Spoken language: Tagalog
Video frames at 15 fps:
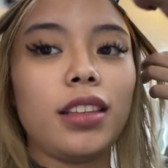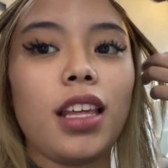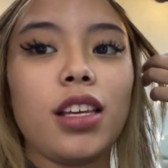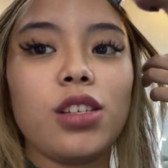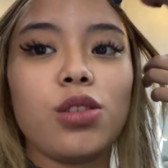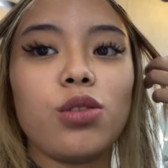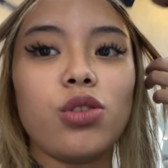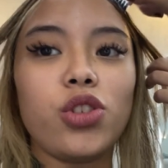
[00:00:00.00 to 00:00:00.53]

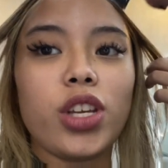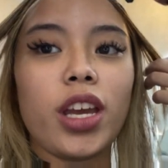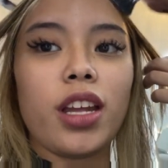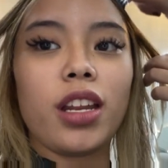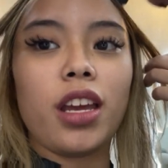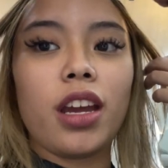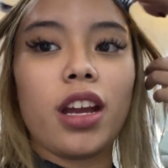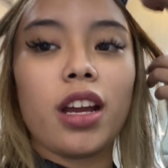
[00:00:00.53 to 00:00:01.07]
Thanks to
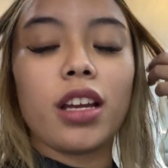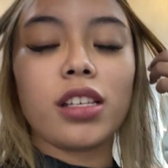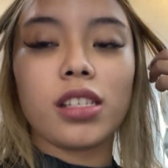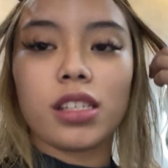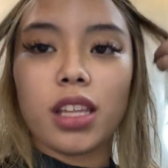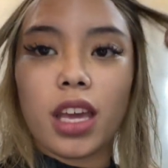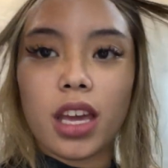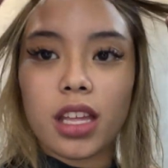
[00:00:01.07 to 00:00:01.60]
Zen Hair
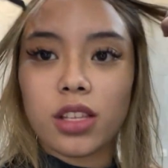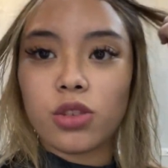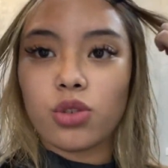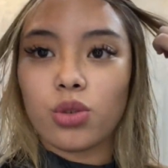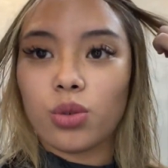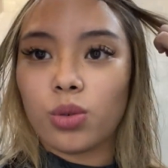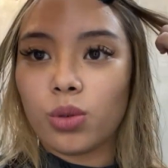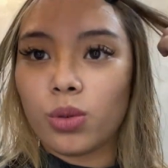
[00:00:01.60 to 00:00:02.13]

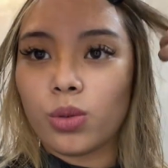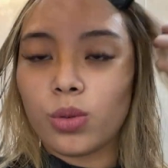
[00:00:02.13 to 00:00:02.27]
Extension.